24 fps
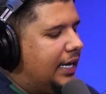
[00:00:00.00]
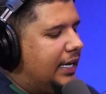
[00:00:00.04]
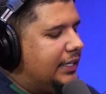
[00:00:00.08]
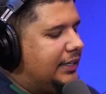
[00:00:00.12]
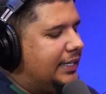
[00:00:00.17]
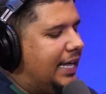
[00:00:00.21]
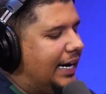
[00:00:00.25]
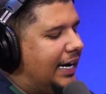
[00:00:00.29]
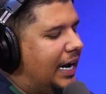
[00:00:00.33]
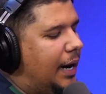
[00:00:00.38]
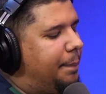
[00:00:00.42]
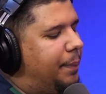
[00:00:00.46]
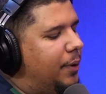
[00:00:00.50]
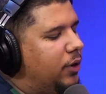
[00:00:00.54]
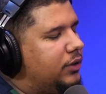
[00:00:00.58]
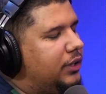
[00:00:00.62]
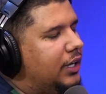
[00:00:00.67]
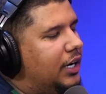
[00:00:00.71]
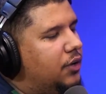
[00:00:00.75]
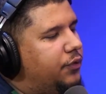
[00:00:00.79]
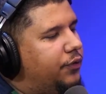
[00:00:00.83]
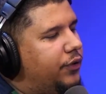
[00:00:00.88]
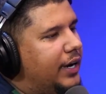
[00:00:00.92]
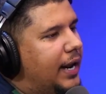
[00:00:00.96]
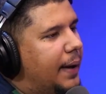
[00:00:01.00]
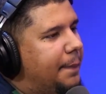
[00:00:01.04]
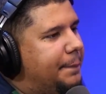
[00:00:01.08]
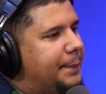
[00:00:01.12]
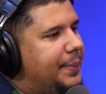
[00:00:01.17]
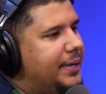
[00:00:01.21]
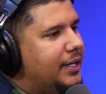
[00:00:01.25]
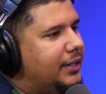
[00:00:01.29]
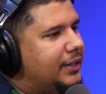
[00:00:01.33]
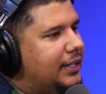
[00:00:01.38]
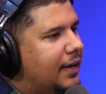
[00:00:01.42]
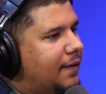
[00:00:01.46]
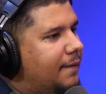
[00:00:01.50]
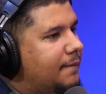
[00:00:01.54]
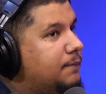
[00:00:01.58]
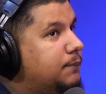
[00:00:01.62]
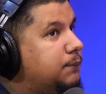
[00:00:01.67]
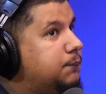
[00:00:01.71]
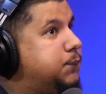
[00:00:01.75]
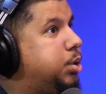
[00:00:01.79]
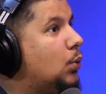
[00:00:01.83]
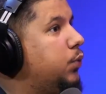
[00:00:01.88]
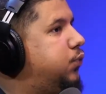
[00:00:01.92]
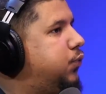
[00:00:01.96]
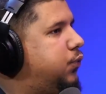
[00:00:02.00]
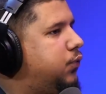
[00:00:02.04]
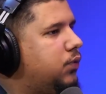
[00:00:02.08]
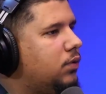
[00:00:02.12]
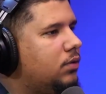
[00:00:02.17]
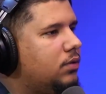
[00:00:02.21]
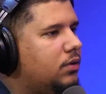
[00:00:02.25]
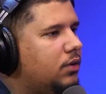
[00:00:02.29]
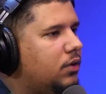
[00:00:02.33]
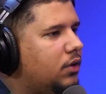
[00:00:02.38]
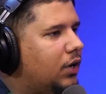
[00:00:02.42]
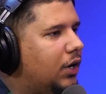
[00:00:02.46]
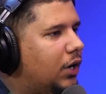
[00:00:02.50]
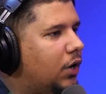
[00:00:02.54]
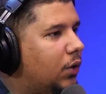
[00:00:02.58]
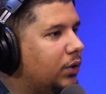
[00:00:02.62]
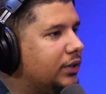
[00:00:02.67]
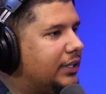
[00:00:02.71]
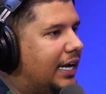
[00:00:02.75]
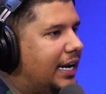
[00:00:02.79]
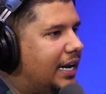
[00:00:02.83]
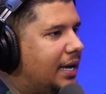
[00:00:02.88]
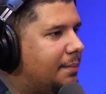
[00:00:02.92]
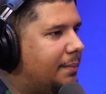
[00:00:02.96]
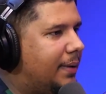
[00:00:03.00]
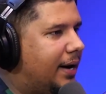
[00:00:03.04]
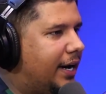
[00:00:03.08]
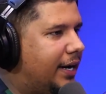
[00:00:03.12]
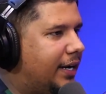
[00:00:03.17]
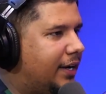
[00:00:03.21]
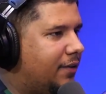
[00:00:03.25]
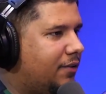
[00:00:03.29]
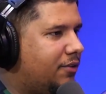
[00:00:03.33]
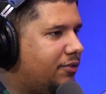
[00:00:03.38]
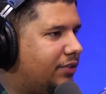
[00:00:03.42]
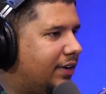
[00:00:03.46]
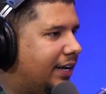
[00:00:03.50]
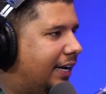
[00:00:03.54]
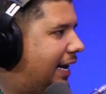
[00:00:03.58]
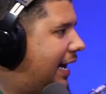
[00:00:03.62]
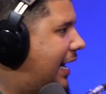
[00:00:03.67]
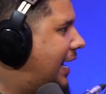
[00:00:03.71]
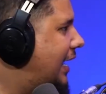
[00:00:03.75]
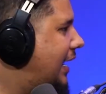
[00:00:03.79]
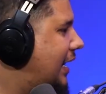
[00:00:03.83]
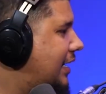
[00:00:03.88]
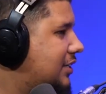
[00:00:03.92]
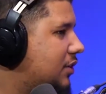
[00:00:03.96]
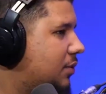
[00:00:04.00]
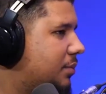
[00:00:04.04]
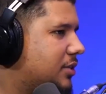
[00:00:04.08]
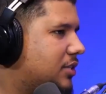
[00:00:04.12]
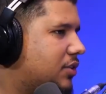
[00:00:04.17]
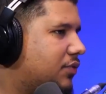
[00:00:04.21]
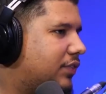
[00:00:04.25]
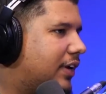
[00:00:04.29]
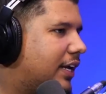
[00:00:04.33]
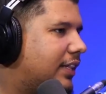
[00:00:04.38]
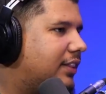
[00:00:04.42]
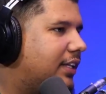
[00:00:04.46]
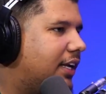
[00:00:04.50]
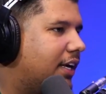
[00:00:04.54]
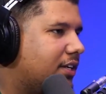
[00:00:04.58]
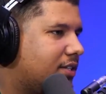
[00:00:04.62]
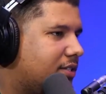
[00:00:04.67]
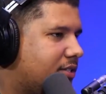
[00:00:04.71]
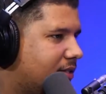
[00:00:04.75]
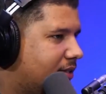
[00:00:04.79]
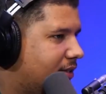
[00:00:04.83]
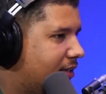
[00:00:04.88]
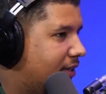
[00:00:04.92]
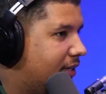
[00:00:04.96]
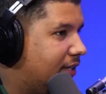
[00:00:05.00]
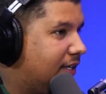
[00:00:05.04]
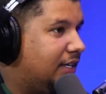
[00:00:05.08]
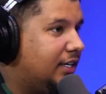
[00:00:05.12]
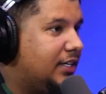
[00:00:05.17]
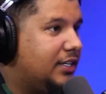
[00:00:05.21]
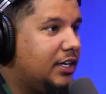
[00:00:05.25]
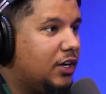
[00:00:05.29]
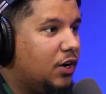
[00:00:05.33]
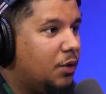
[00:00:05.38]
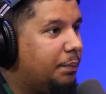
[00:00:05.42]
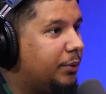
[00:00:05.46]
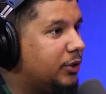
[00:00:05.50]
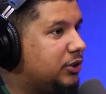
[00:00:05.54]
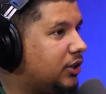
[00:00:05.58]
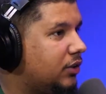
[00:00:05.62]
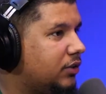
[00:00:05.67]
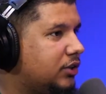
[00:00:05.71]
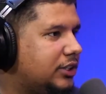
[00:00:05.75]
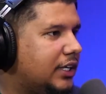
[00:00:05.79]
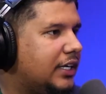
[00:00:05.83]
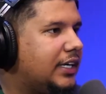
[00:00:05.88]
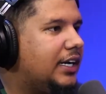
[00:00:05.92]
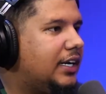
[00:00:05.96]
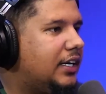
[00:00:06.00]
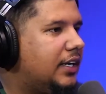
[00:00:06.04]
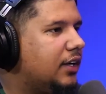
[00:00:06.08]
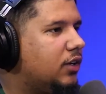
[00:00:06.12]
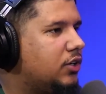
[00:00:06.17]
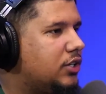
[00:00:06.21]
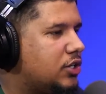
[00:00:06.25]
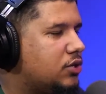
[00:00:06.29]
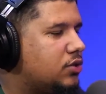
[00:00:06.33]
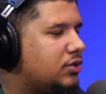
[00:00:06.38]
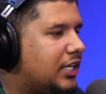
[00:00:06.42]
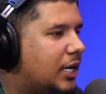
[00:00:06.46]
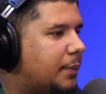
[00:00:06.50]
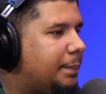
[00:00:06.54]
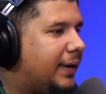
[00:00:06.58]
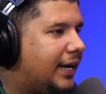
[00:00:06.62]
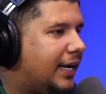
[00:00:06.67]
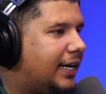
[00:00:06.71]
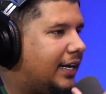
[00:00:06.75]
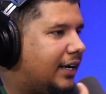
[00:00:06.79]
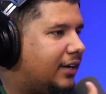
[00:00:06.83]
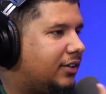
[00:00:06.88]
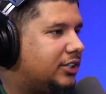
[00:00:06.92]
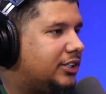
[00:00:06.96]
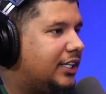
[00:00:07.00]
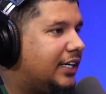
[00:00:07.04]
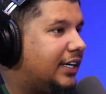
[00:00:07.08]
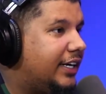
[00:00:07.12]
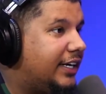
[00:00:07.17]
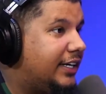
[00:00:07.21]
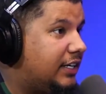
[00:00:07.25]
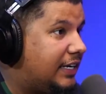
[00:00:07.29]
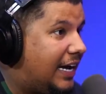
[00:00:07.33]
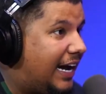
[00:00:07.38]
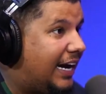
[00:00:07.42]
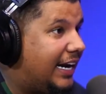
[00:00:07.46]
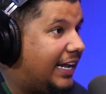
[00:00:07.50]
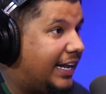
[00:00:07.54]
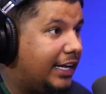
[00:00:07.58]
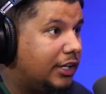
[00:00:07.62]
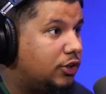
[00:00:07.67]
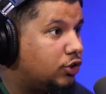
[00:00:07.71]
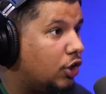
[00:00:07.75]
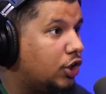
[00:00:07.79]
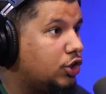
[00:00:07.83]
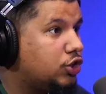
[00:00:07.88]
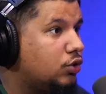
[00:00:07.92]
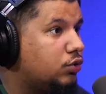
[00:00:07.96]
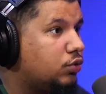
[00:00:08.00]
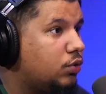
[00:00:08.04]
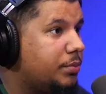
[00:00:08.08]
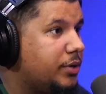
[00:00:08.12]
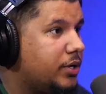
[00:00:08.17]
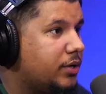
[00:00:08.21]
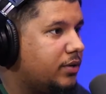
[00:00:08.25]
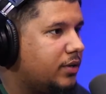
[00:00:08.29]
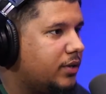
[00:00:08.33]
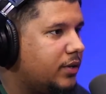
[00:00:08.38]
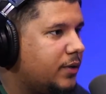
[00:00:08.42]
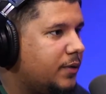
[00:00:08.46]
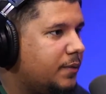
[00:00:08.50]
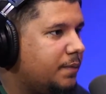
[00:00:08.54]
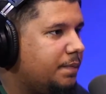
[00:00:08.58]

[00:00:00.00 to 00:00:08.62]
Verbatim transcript: Daqui a pouco o telefone apita, puf, gol da Alemanha. Eu falei, caralho, já comecei a ficar tenso. E eu postando no Instagram, né? Que eu tinha soltado pra galera no Instagram. E a galera entrou junto comigo.